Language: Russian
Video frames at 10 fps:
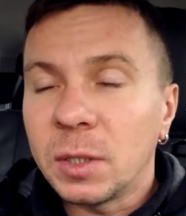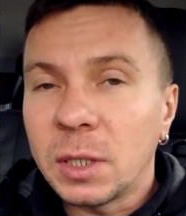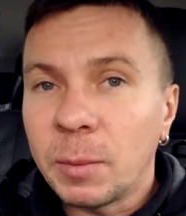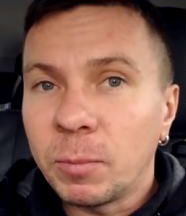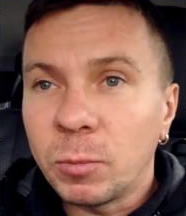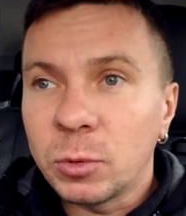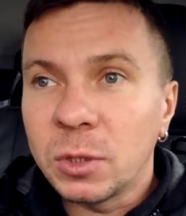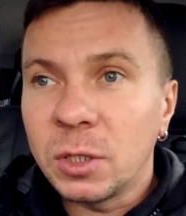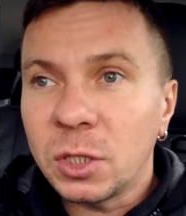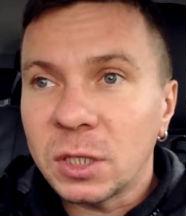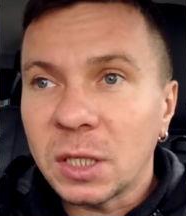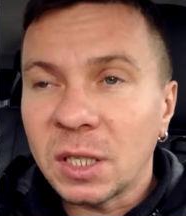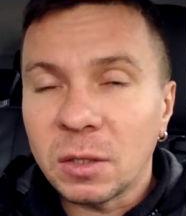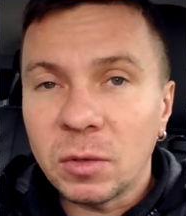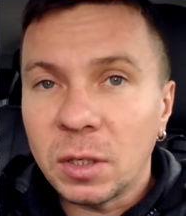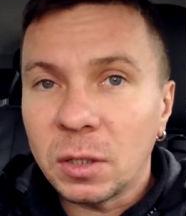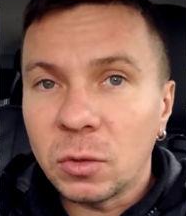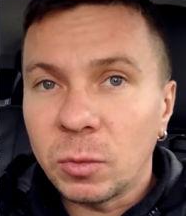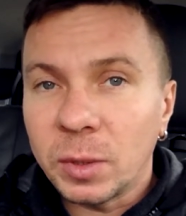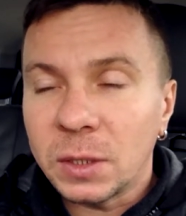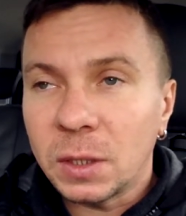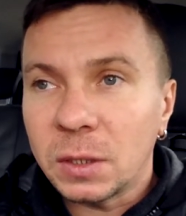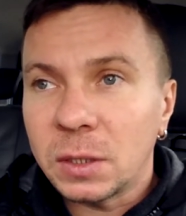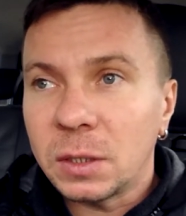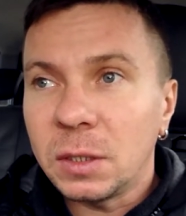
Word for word: там пустырь сейчас от этого аэродрома остался,